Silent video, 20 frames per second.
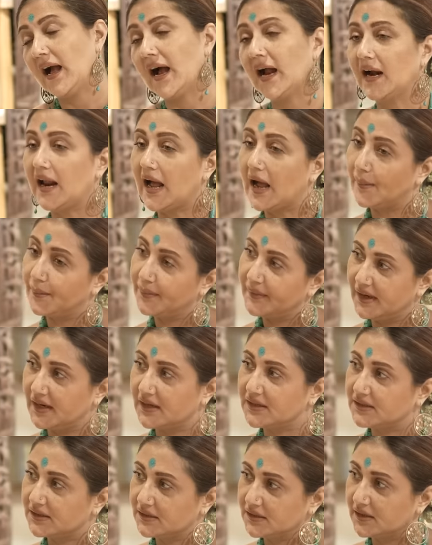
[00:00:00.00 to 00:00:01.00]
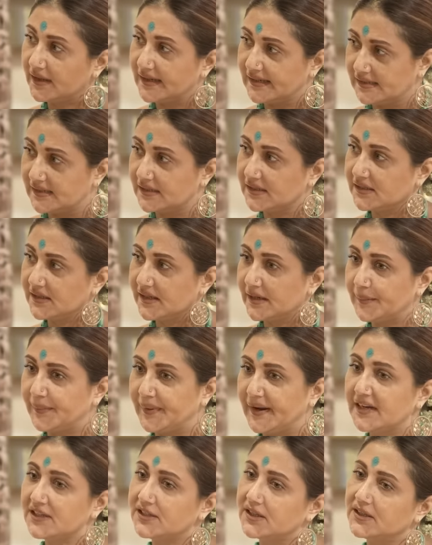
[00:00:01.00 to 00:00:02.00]
আর আপনার যেটা এক্সিস্টিং
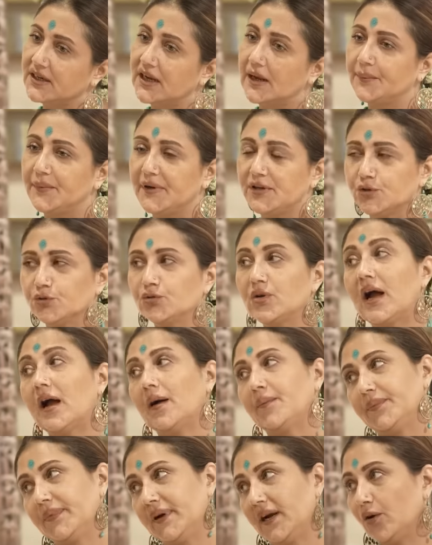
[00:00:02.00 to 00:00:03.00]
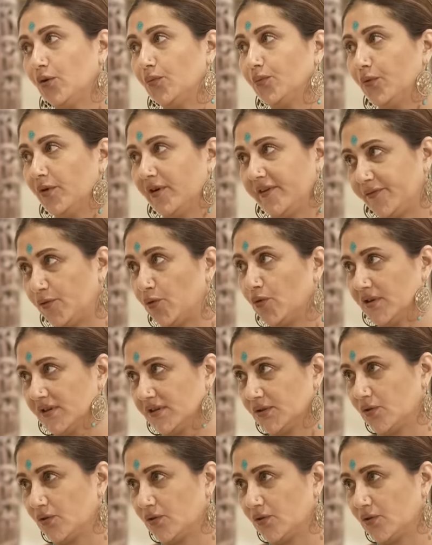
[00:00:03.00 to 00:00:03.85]
পেজ সেটা আপনি শুধু আপনার ওপরে ফোকাস